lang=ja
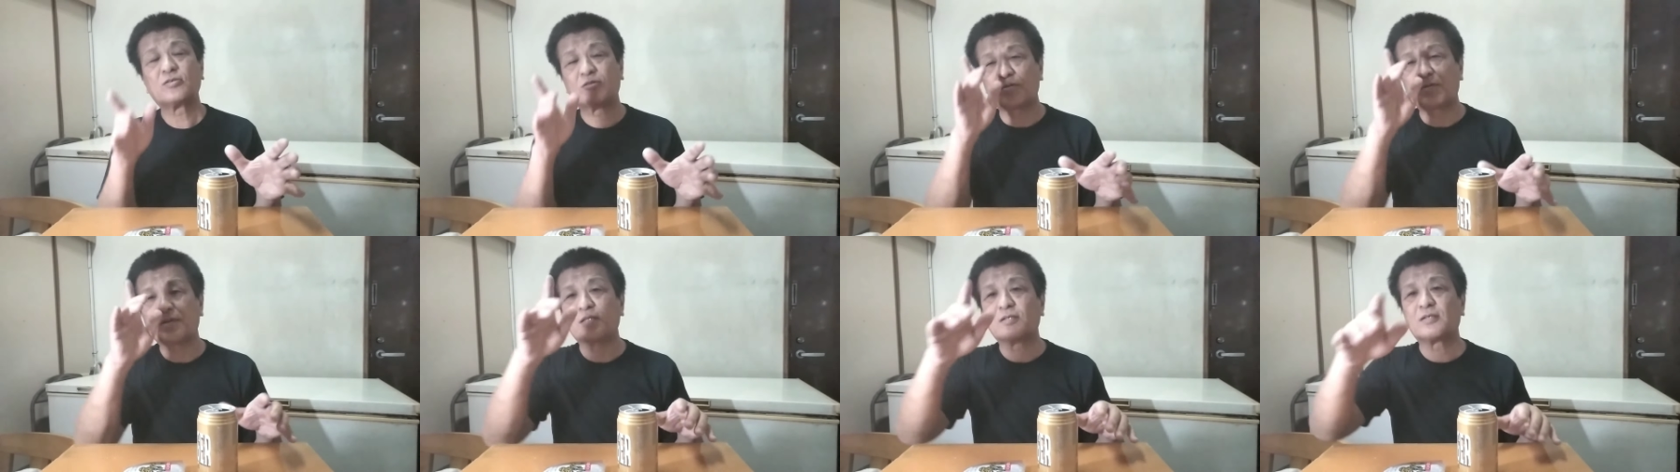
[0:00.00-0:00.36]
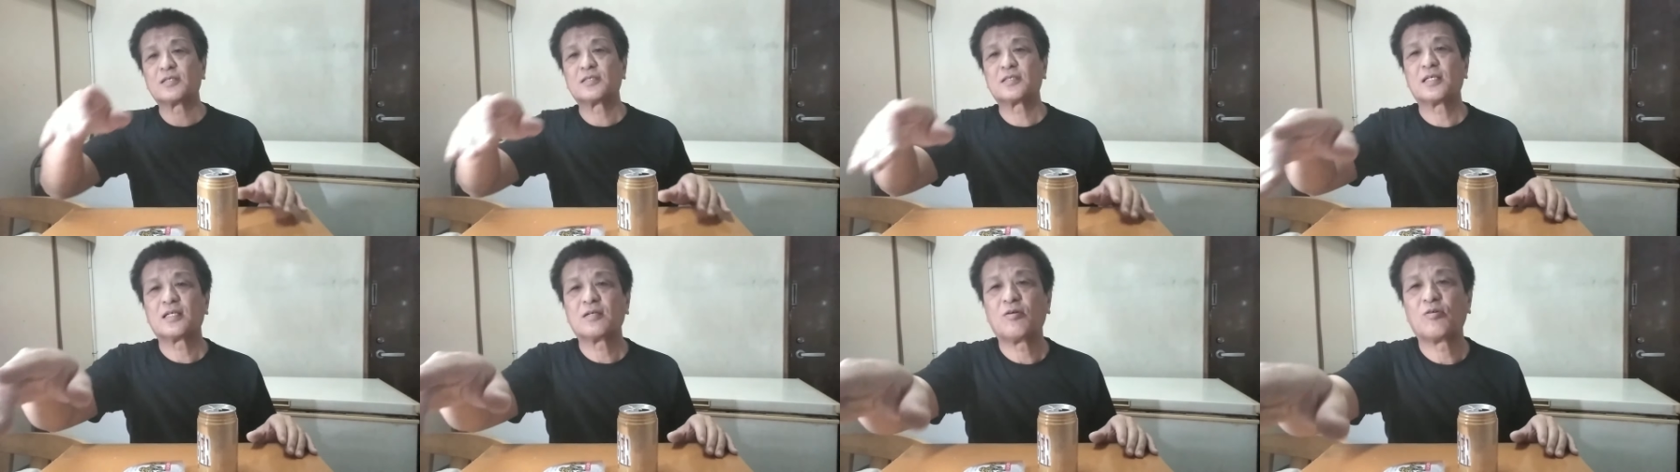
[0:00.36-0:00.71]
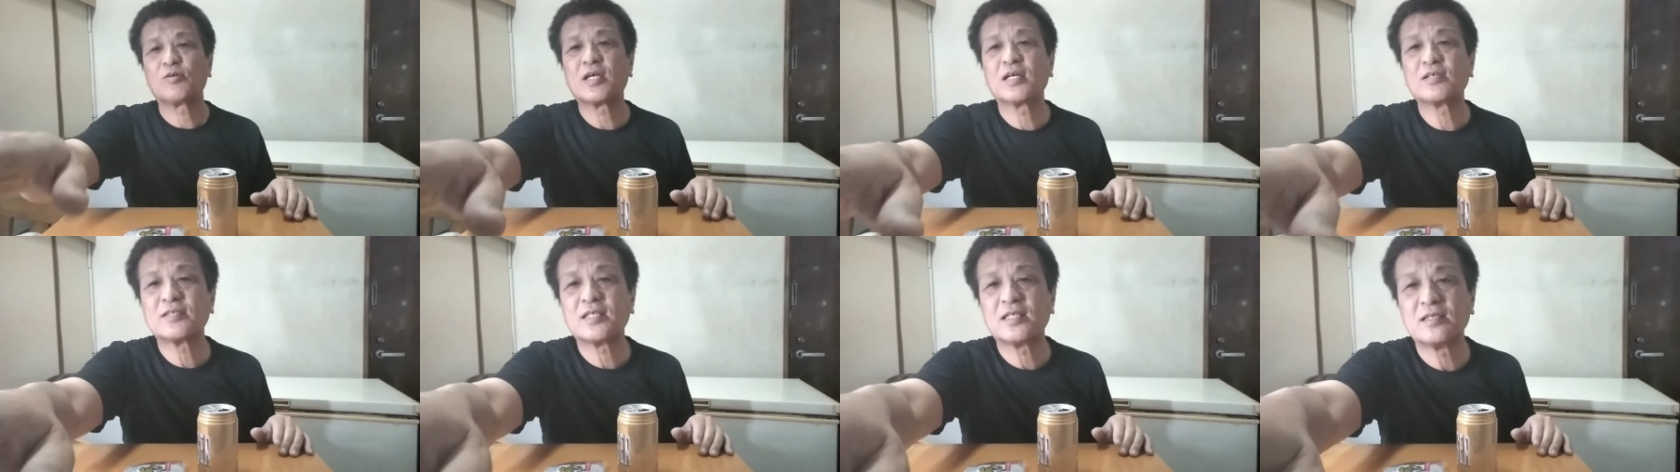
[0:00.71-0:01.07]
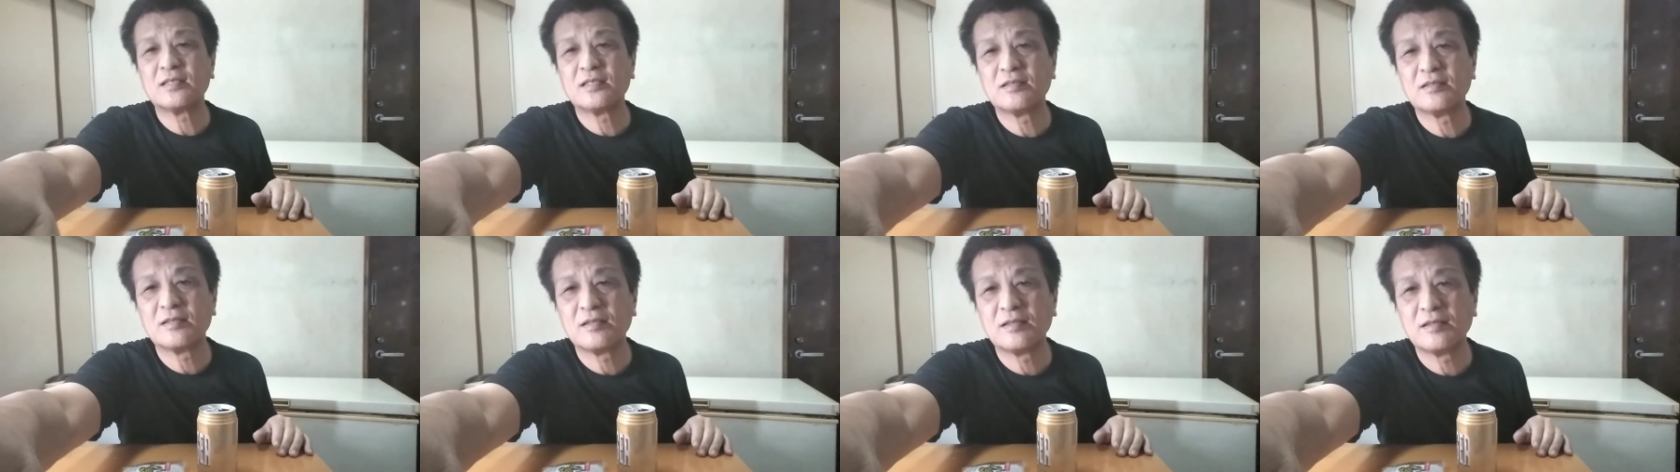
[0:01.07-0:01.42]
ちょっとお客さ
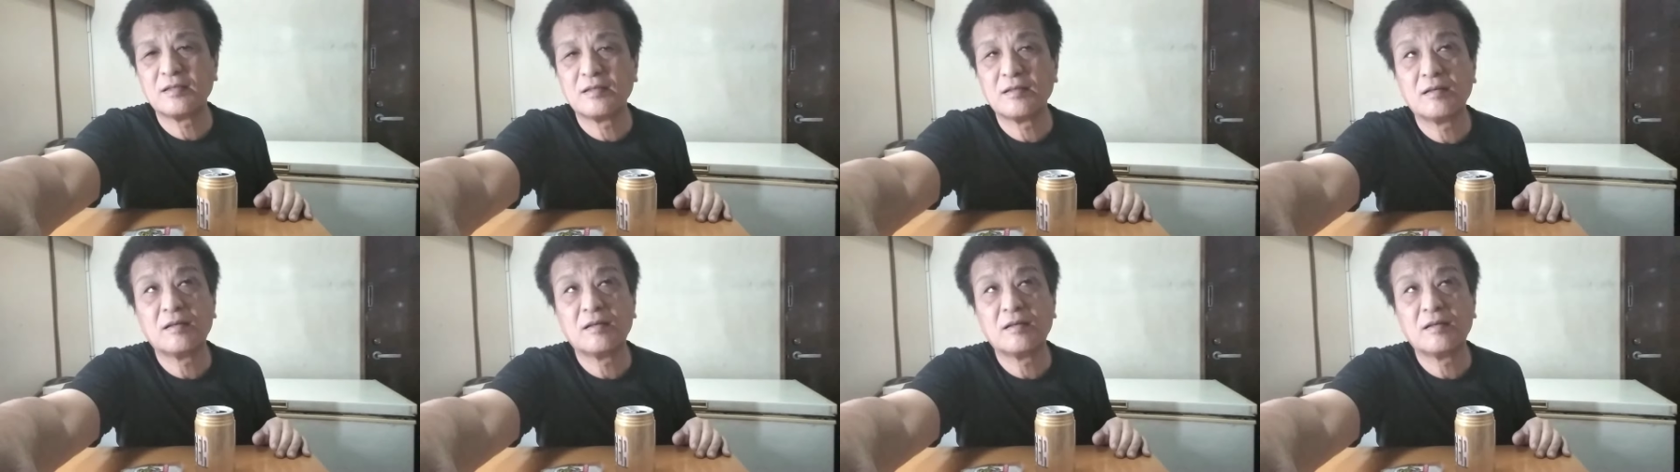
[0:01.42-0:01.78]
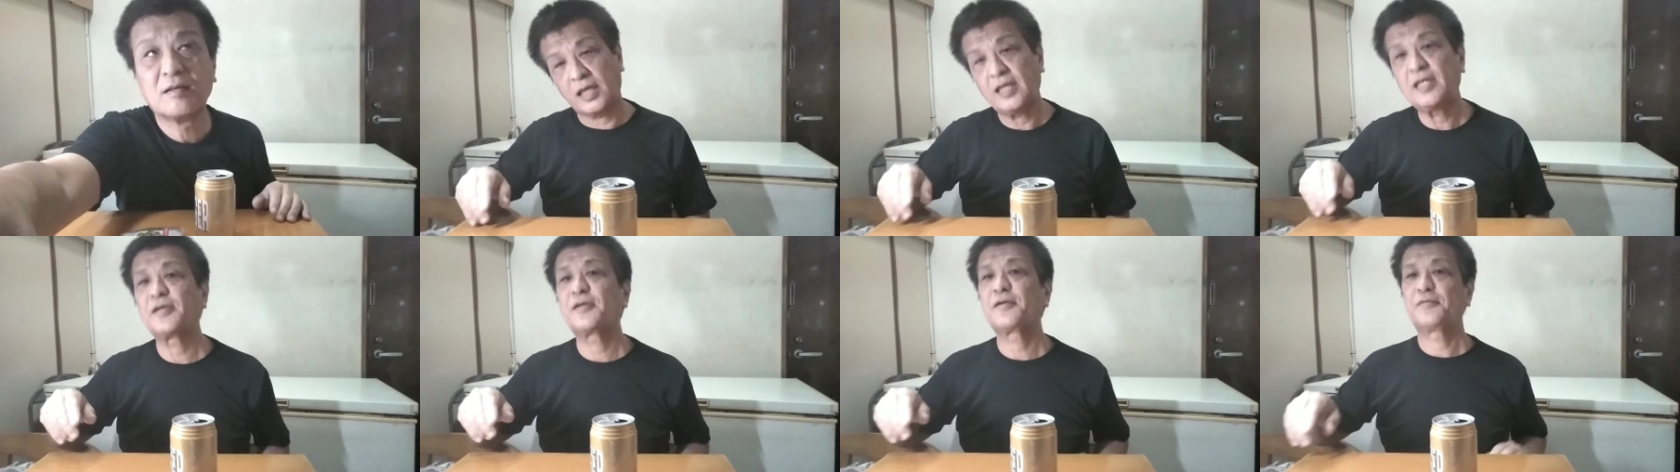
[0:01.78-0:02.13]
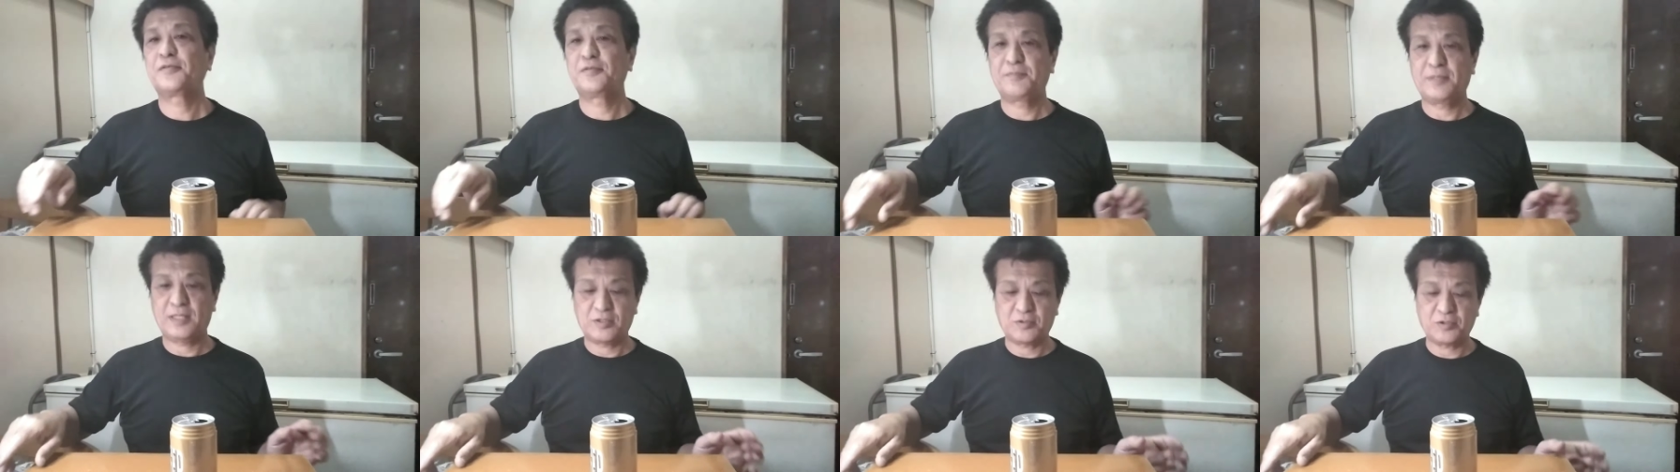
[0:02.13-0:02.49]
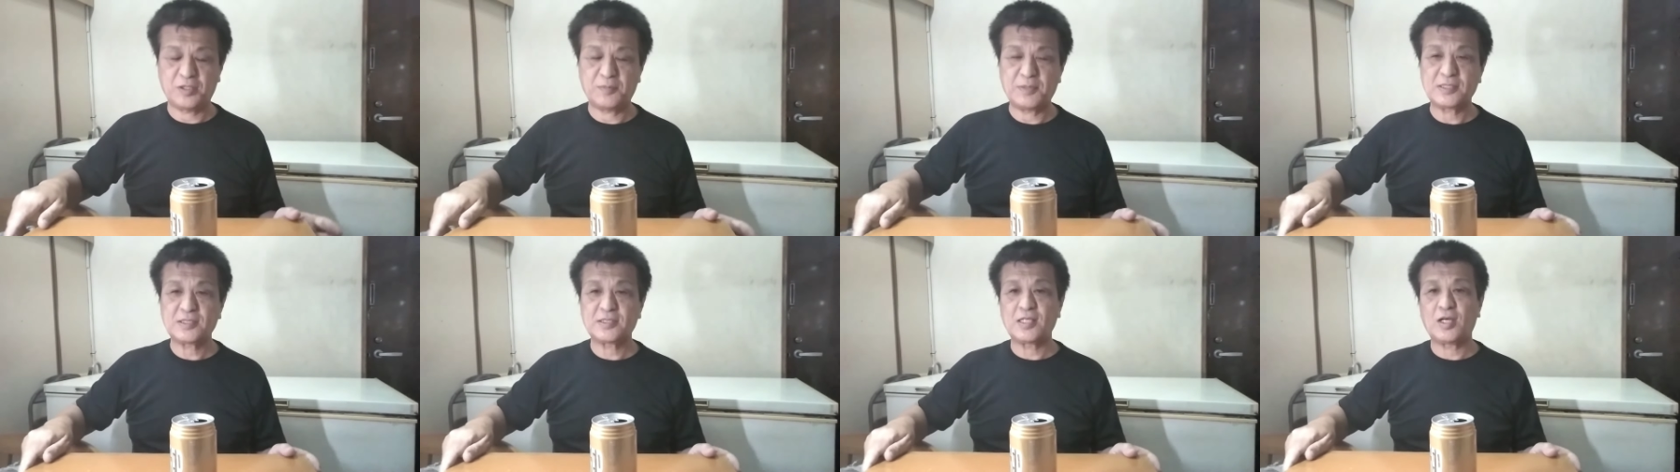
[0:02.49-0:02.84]
んはい弁
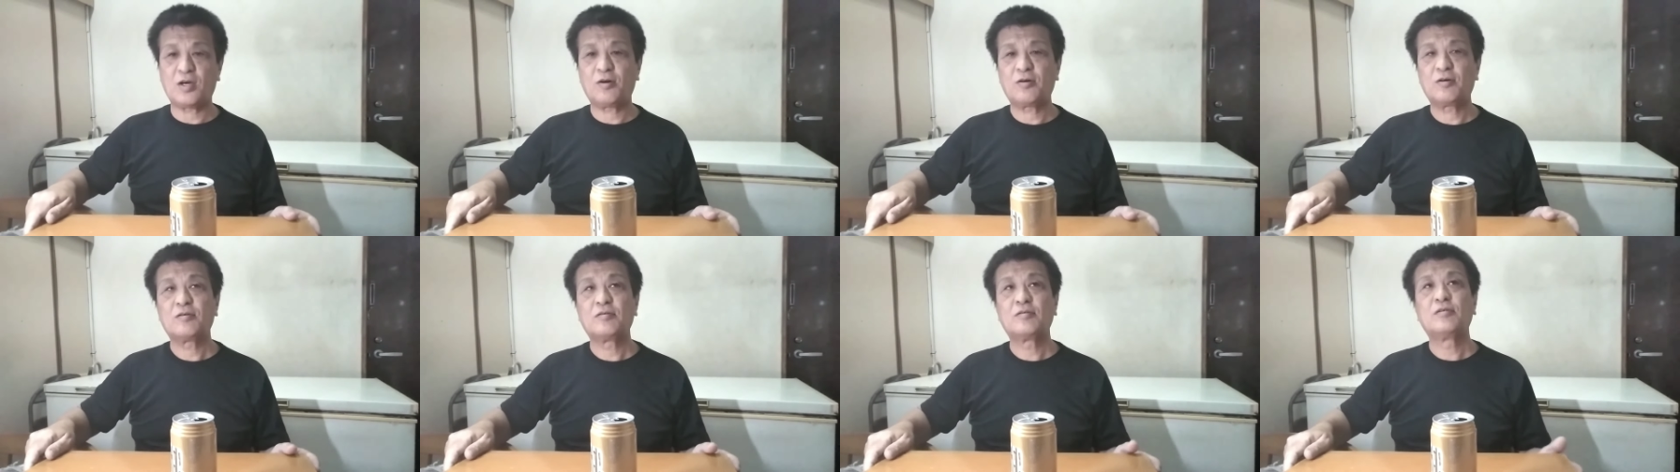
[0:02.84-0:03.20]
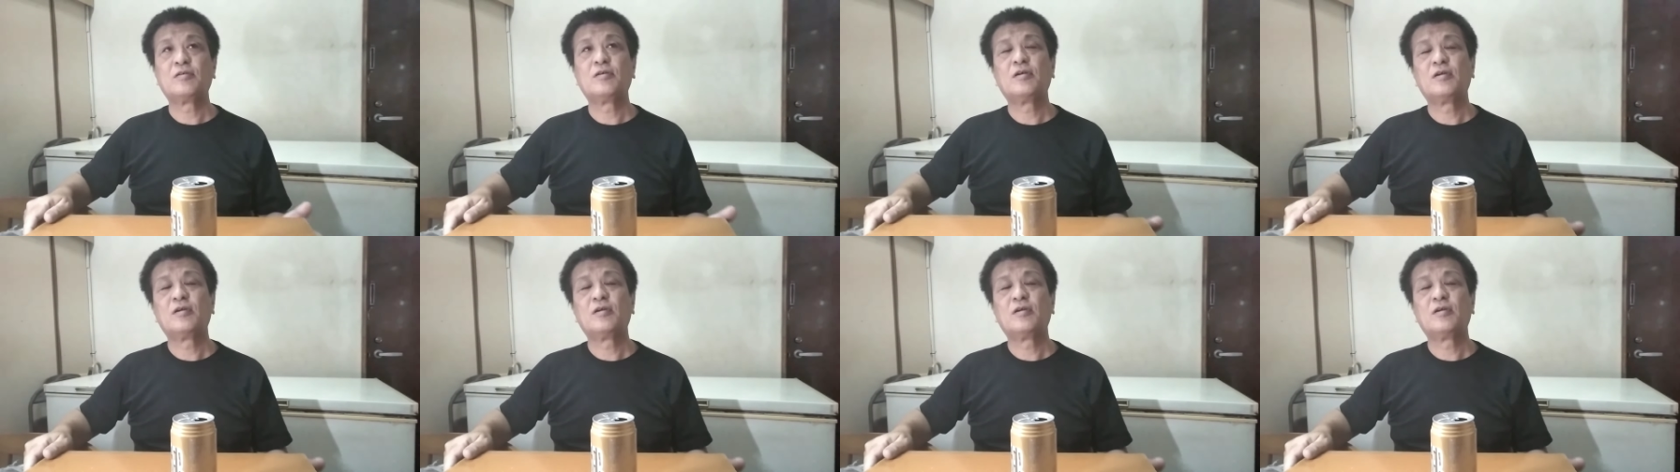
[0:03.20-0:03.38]
当出ましたよ